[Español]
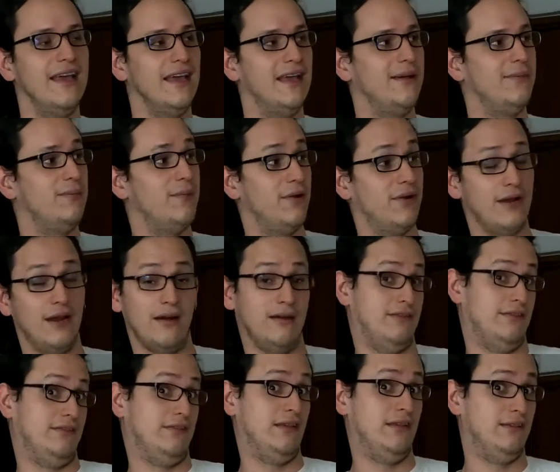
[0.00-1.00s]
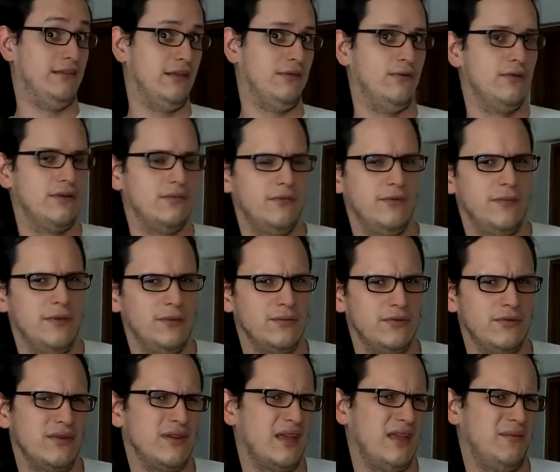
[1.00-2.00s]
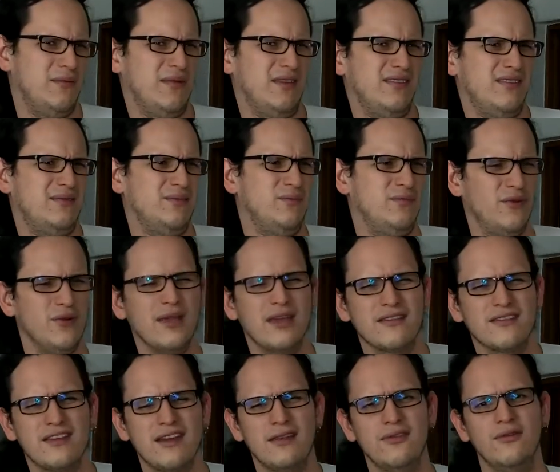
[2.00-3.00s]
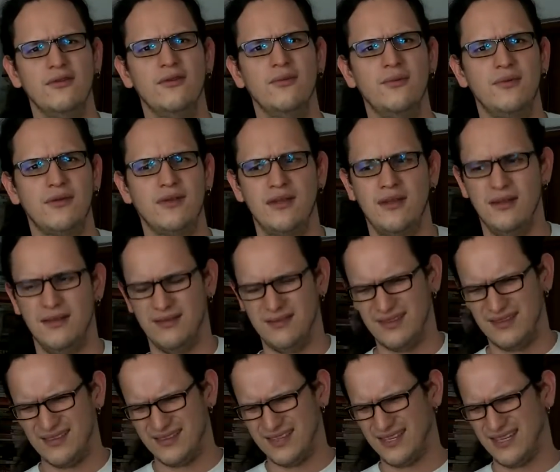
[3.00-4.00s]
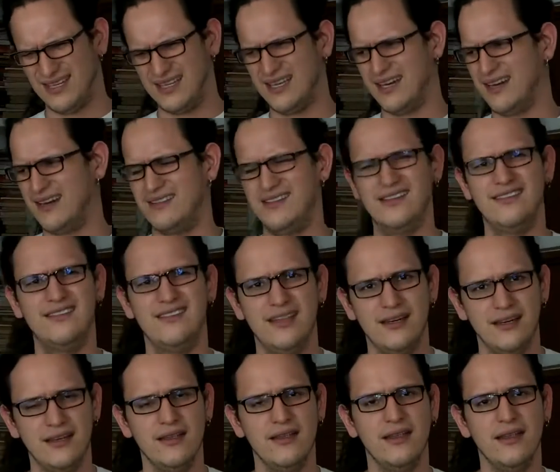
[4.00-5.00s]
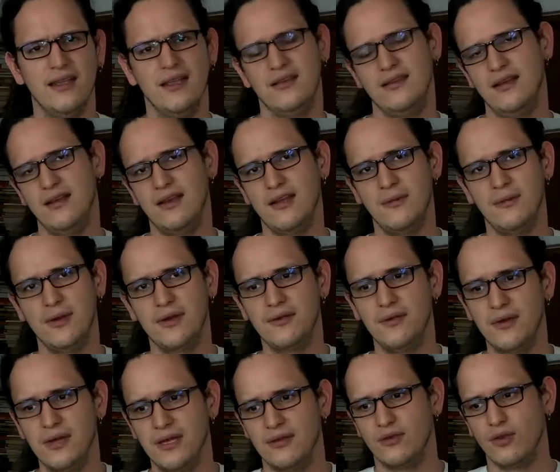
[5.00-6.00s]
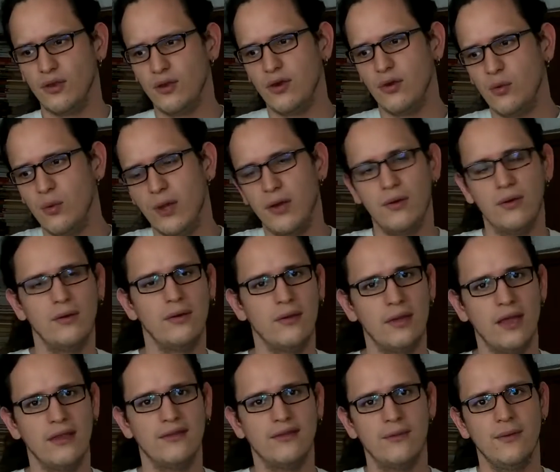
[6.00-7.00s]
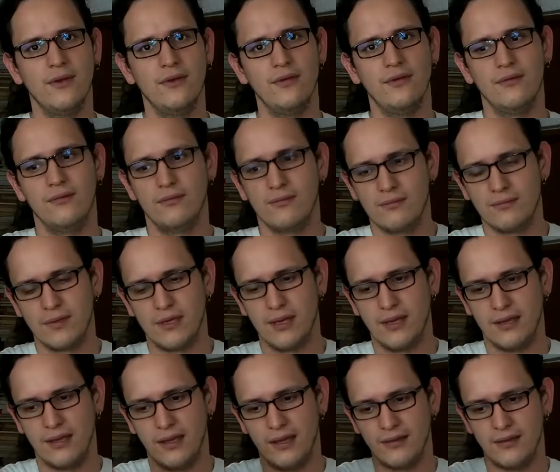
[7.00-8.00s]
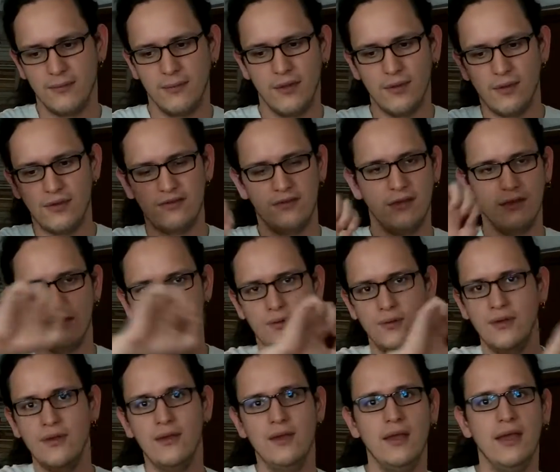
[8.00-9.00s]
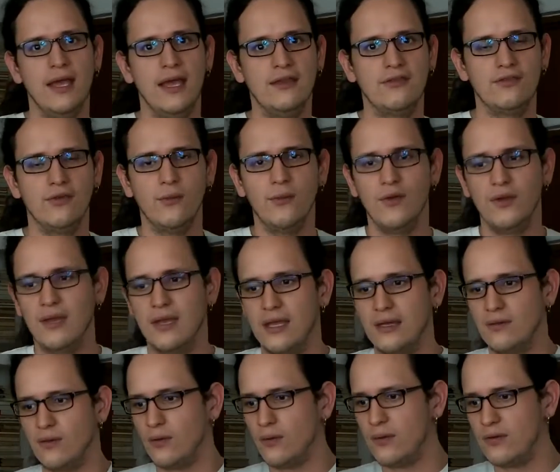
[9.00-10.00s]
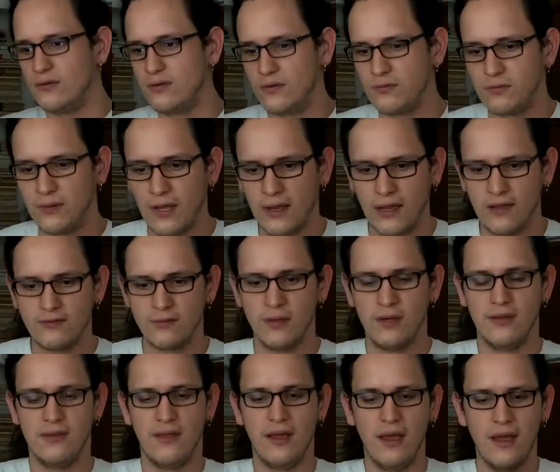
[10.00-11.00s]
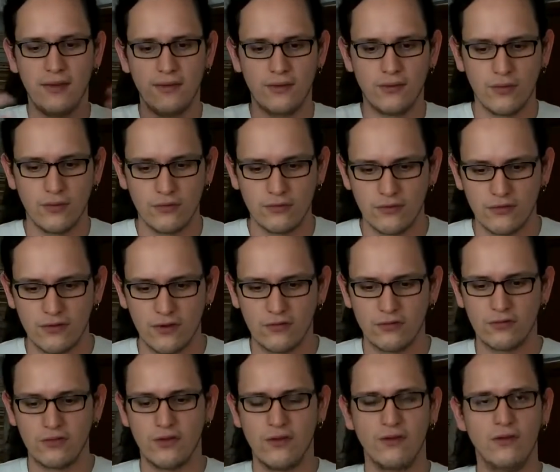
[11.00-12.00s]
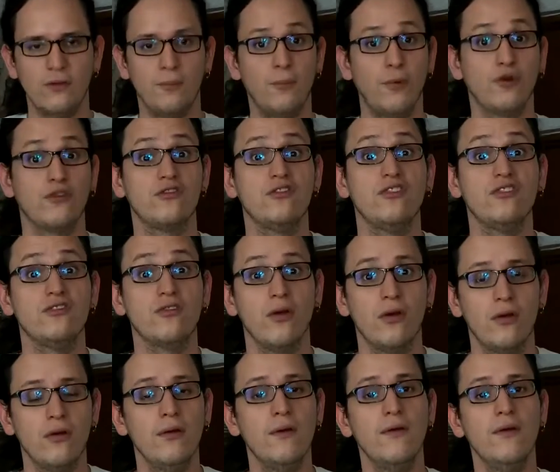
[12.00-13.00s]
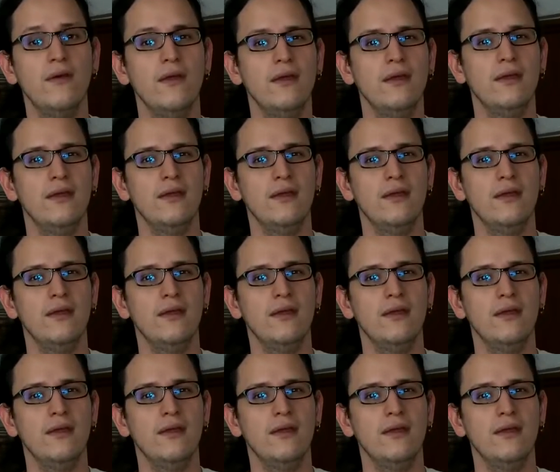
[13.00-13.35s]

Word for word: Eh, pero la resistencia del último minuto, que además es muy extraño, ¿no? Porque te tiene que resistir. Y tiene que ver con que todo el juego has llevado, que, que has llevado haciendo es como de que todo esto es una casualidad y todo esto está sucediendo por sí solo.